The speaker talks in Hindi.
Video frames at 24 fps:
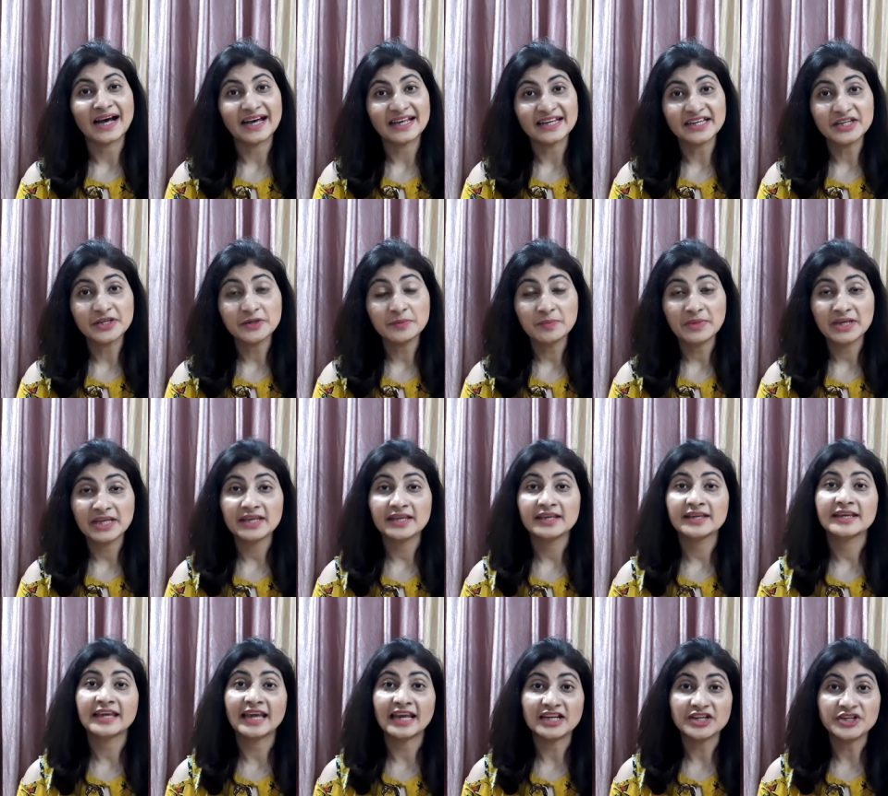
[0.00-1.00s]
हनी में
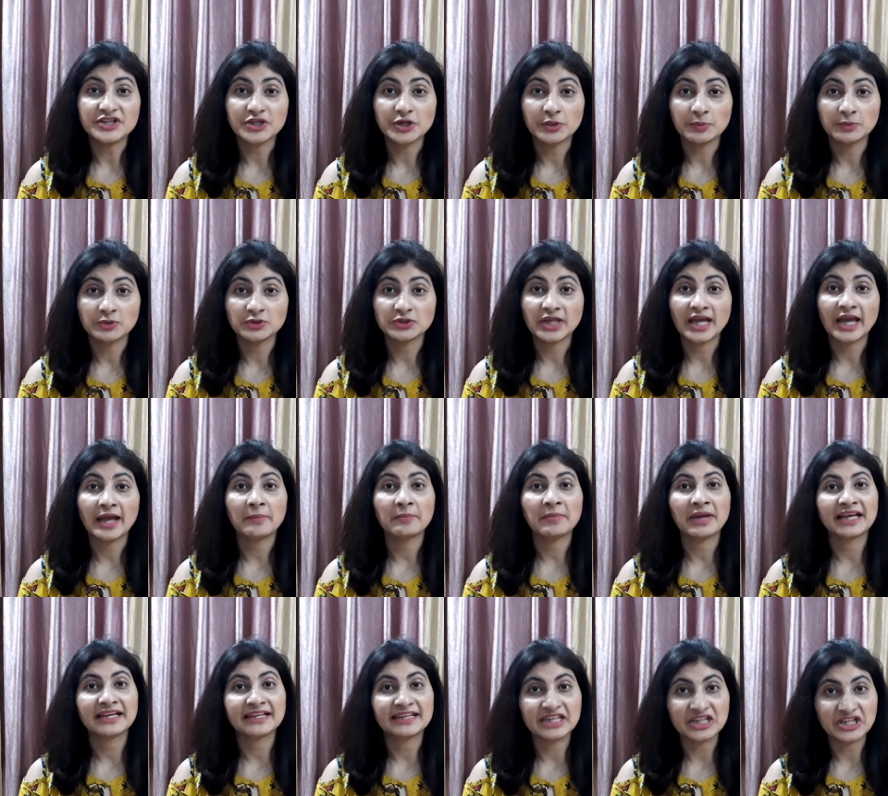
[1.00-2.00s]
कैल्शियम होता है
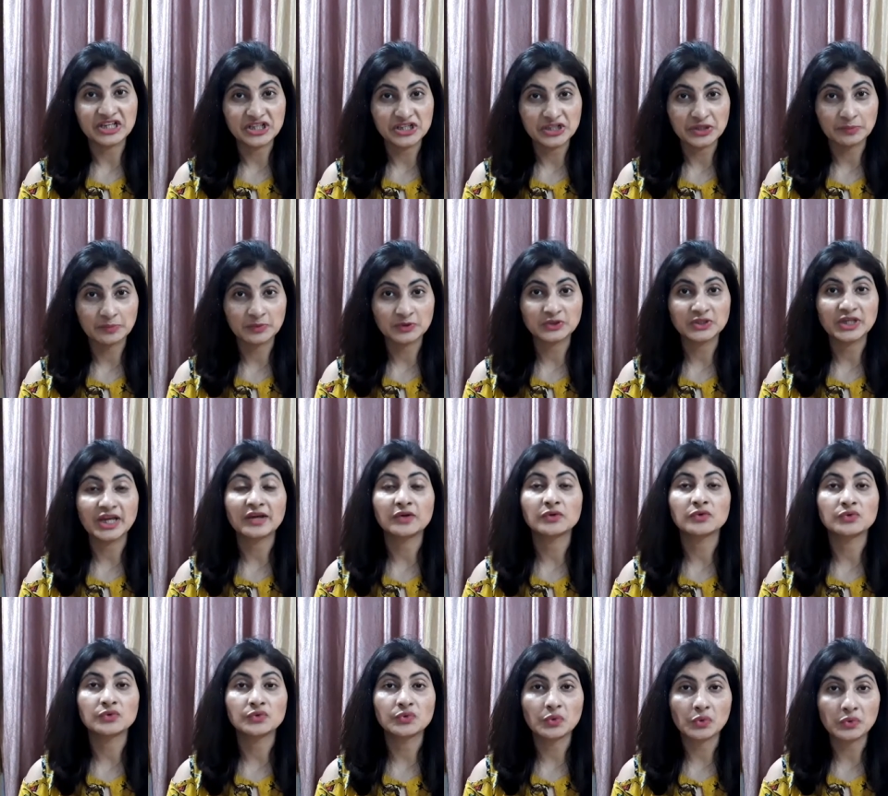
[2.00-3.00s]
मैग्नीशियम होता
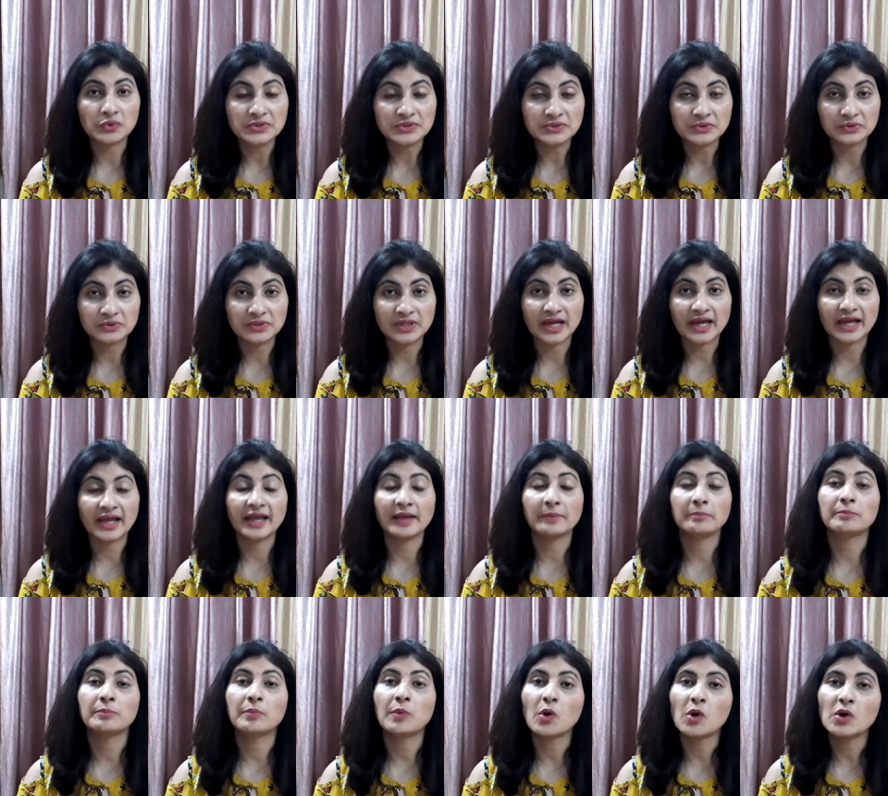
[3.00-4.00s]
है ग्लूकोज होता
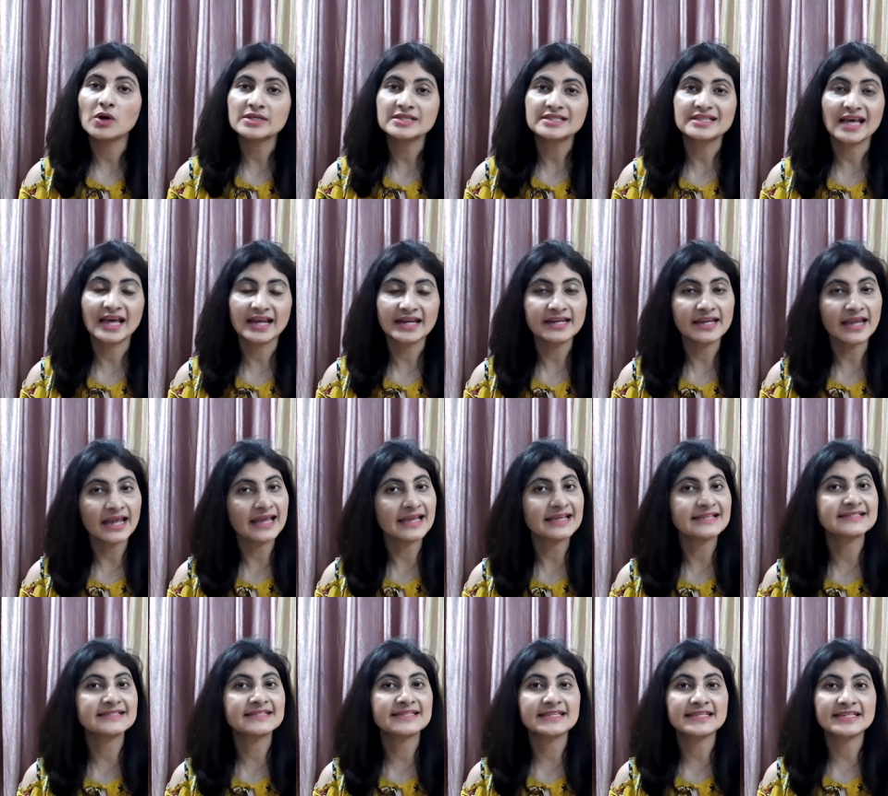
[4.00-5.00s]
है बहुत सारी
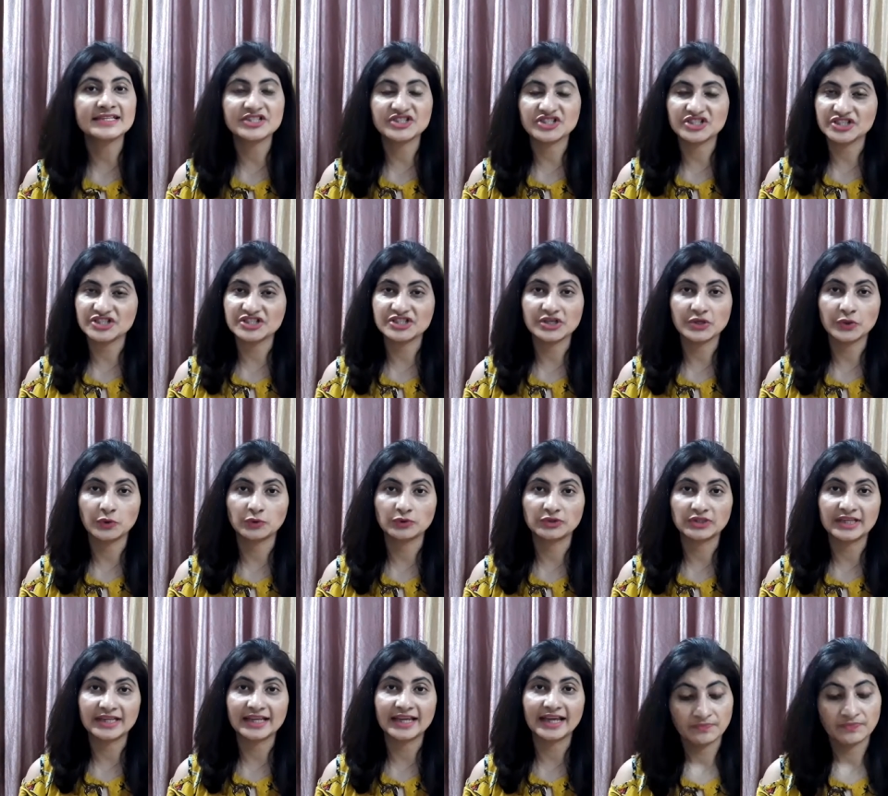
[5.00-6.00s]
ऐसी चीज़ें
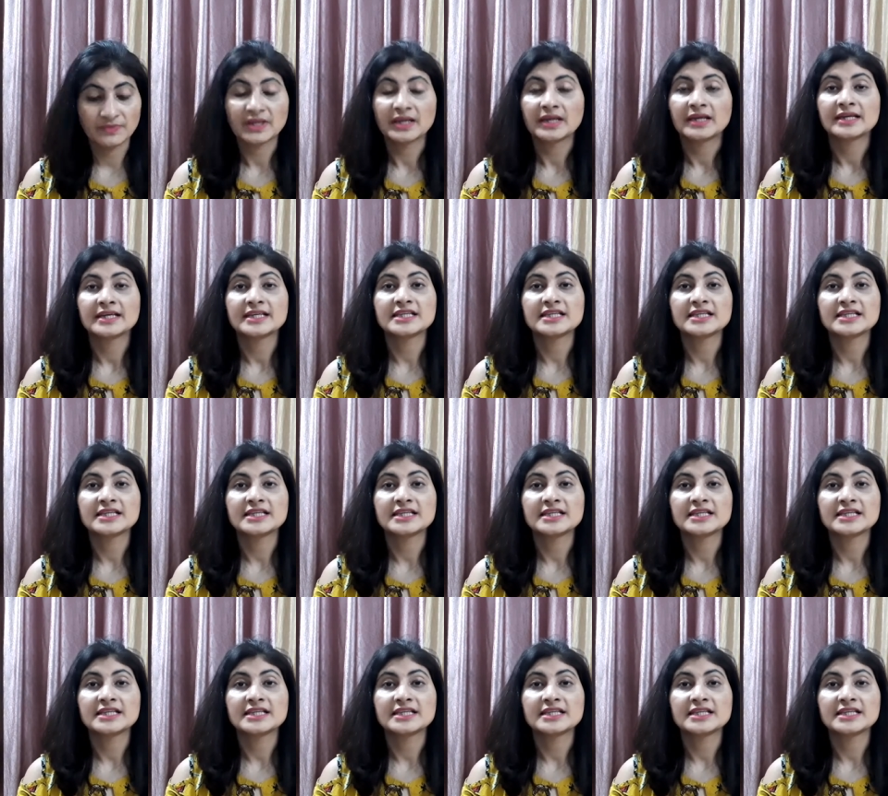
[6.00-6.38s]
होती हैं